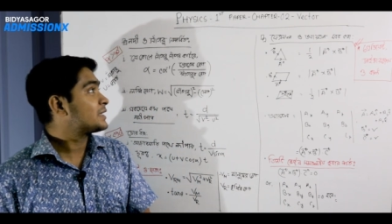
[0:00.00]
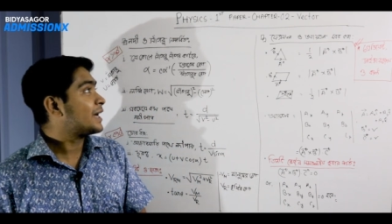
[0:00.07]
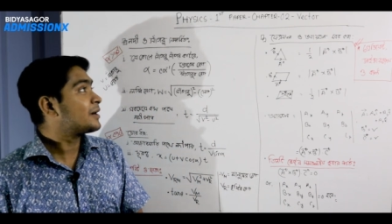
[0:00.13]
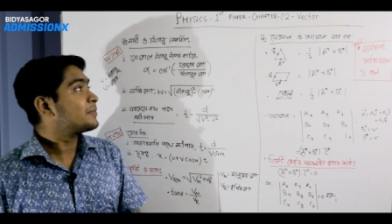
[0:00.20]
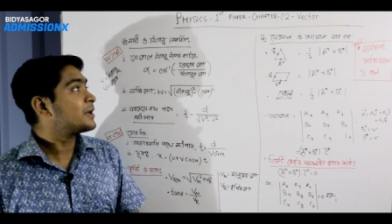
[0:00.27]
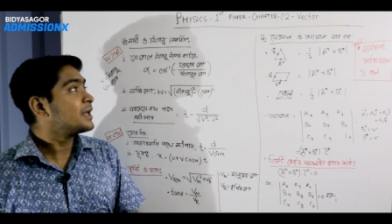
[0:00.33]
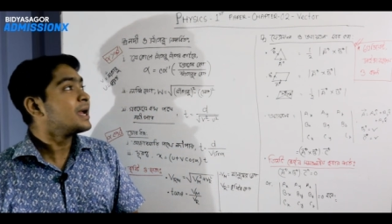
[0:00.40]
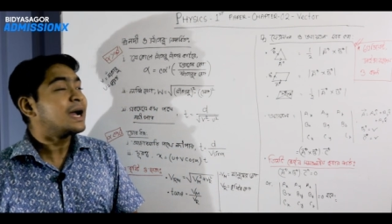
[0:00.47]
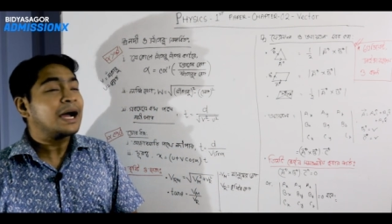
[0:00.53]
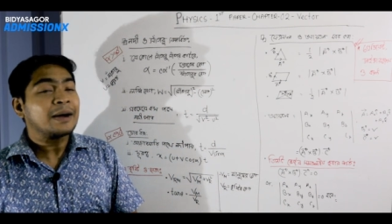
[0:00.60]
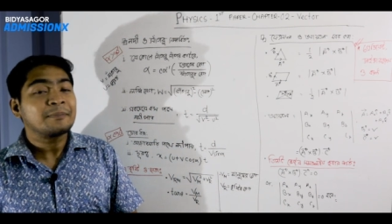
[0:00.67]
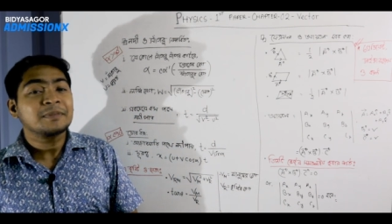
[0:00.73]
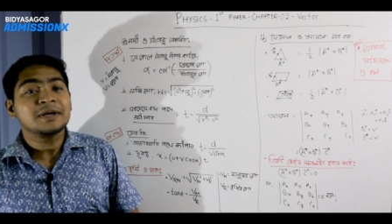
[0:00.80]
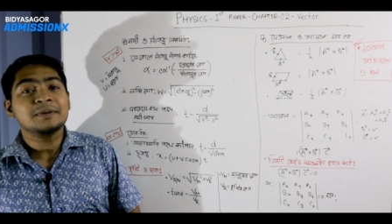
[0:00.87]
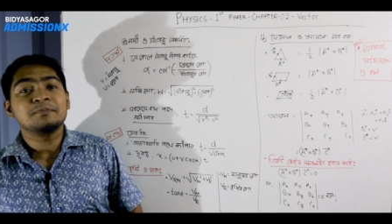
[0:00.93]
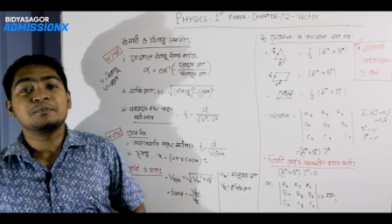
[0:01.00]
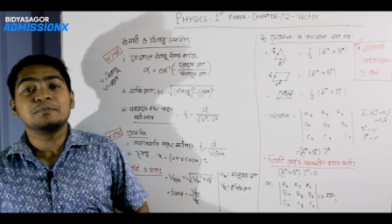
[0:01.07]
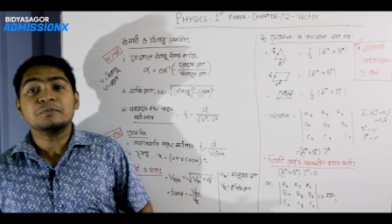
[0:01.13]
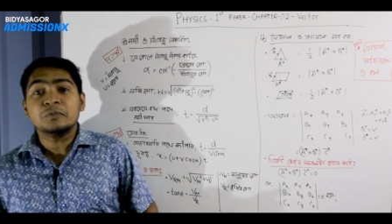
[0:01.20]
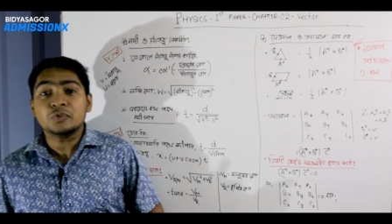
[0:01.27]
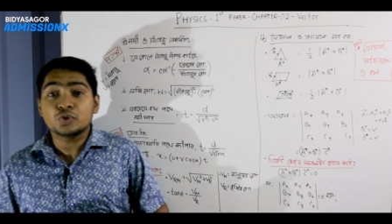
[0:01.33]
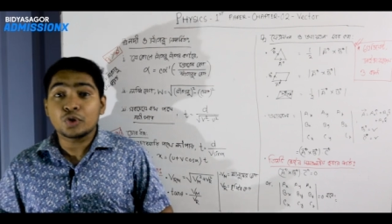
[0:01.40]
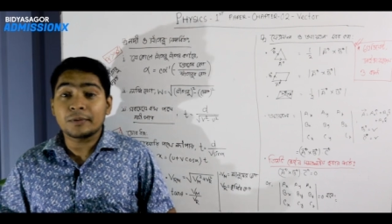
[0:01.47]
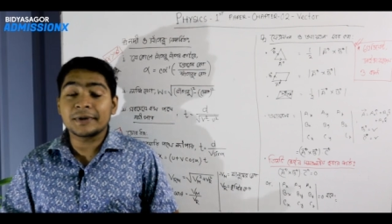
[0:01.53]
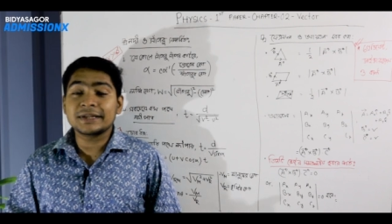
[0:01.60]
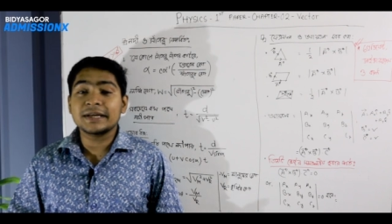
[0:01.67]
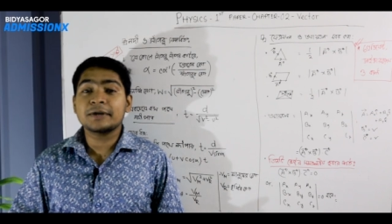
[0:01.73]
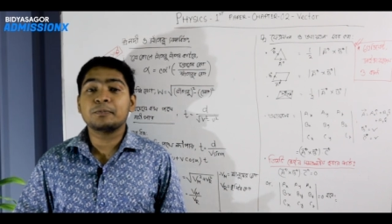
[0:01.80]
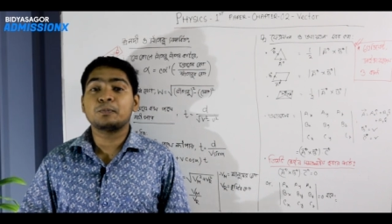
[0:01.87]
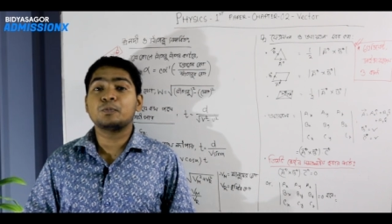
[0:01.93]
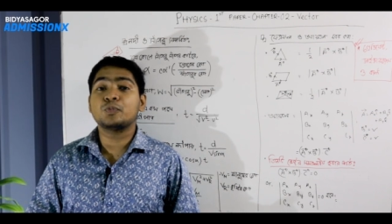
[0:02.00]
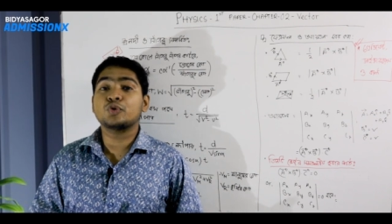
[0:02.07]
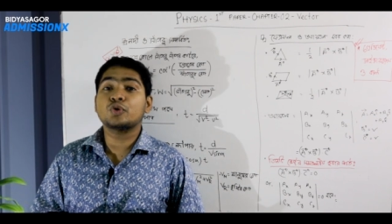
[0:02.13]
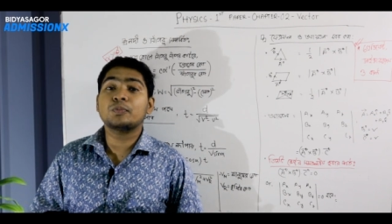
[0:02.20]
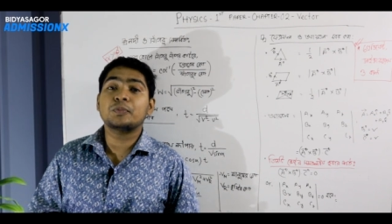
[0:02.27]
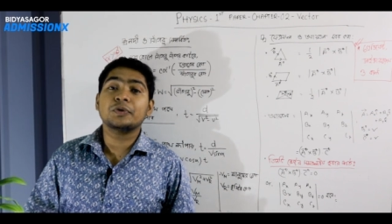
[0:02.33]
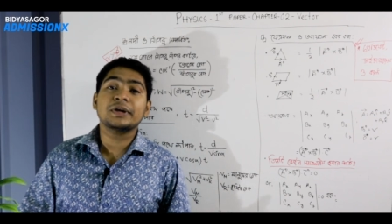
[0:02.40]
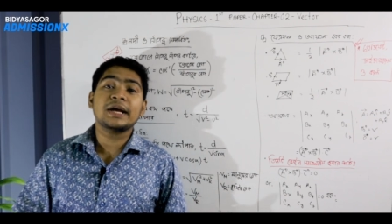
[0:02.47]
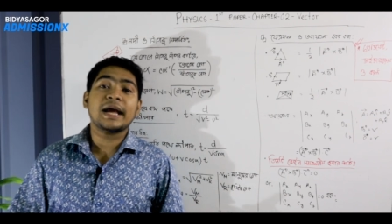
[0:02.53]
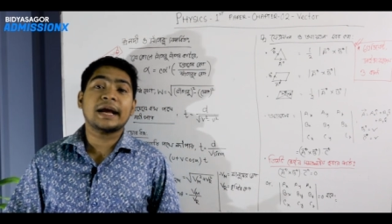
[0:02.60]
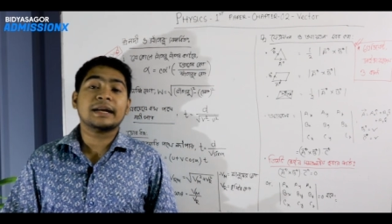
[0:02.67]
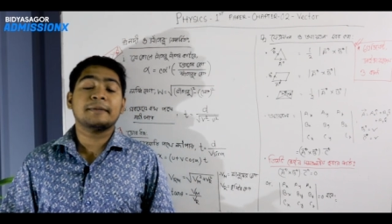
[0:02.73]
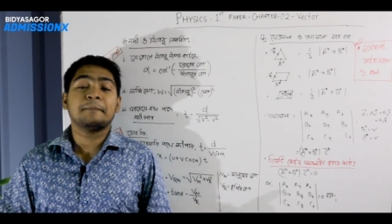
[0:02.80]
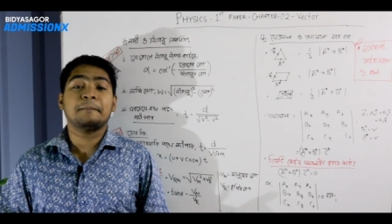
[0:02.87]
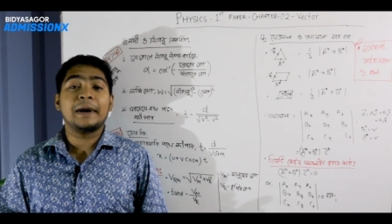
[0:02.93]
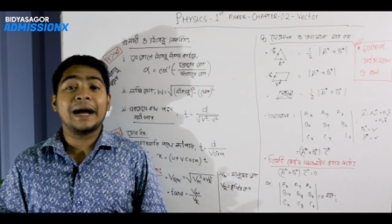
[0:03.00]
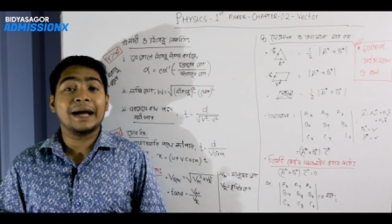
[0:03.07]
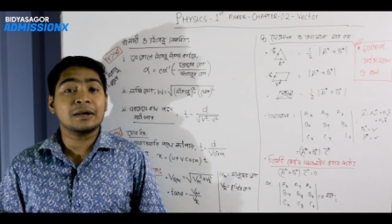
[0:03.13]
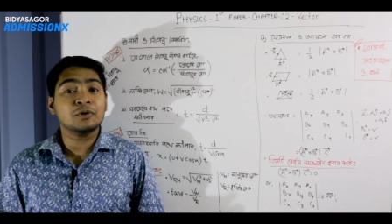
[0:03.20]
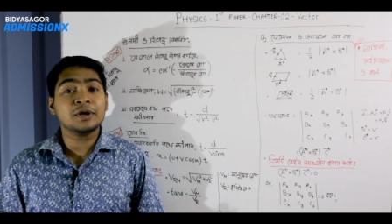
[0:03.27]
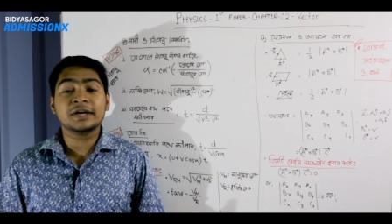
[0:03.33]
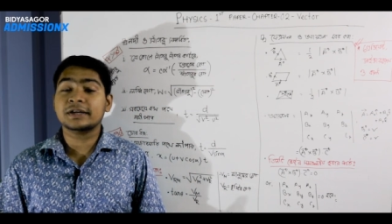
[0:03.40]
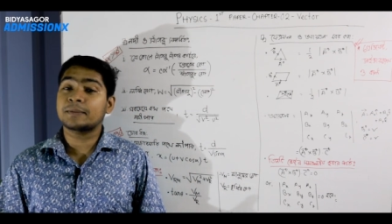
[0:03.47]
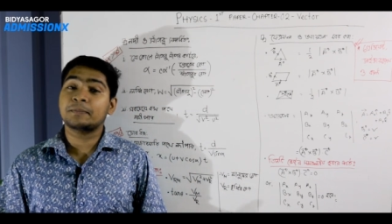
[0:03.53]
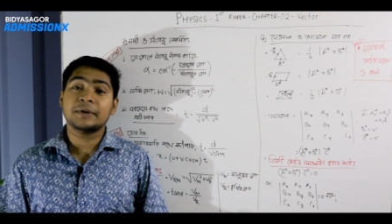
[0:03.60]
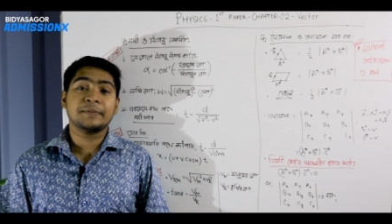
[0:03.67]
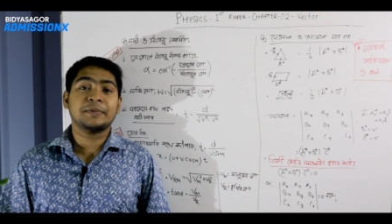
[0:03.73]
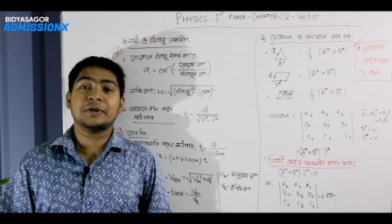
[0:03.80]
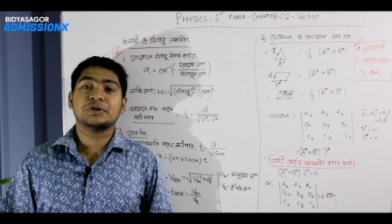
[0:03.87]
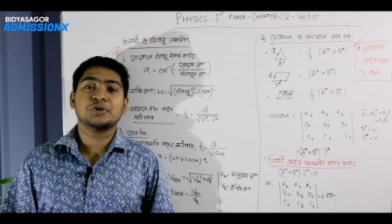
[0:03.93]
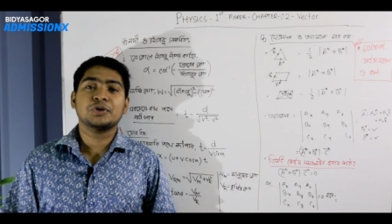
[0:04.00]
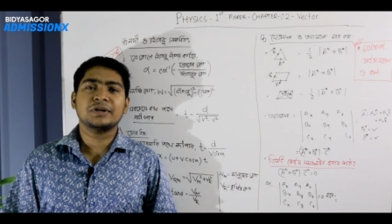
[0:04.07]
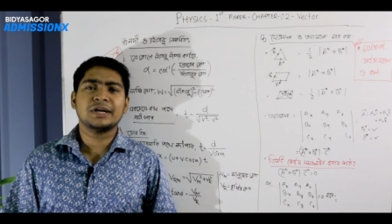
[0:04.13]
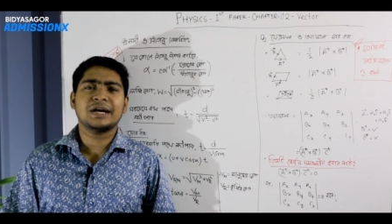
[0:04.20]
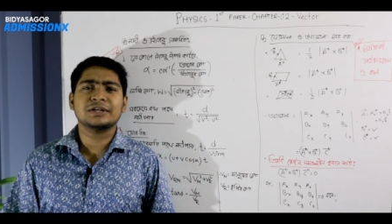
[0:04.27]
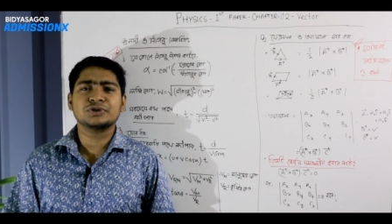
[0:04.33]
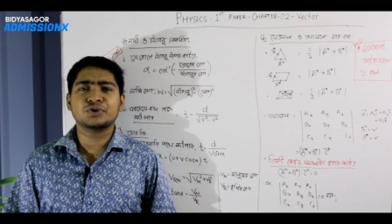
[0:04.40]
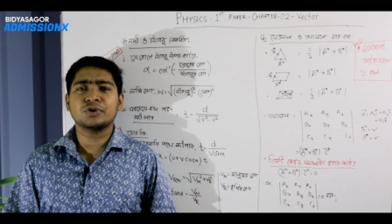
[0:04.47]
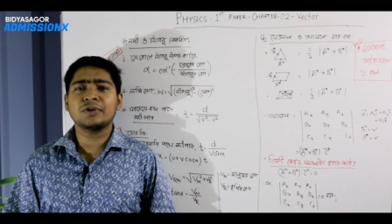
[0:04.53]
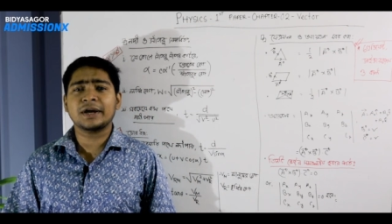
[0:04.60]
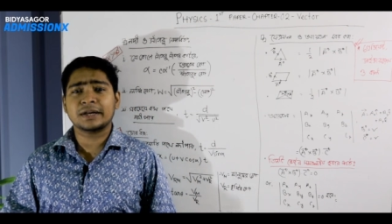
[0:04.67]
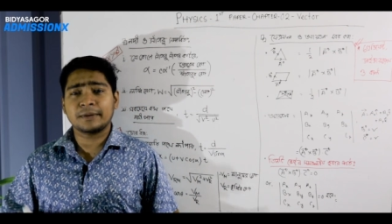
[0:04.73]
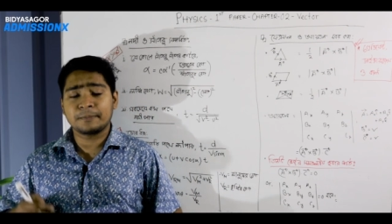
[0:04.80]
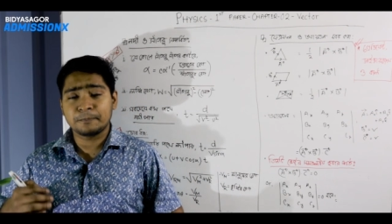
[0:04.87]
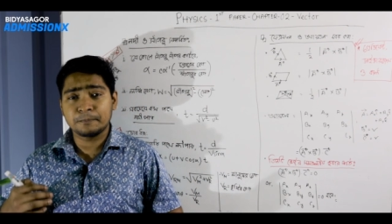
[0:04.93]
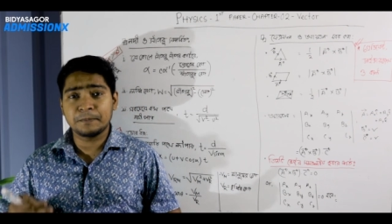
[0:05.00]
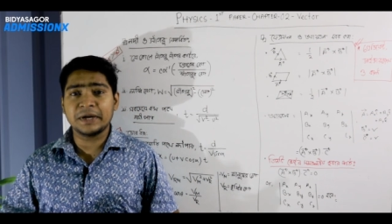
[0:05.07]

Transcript: তার মানে আমরা তোমাদের পুরোপুরি একটা ভালো একটা প্রিপারেশন নেওয়ার জন্য একটা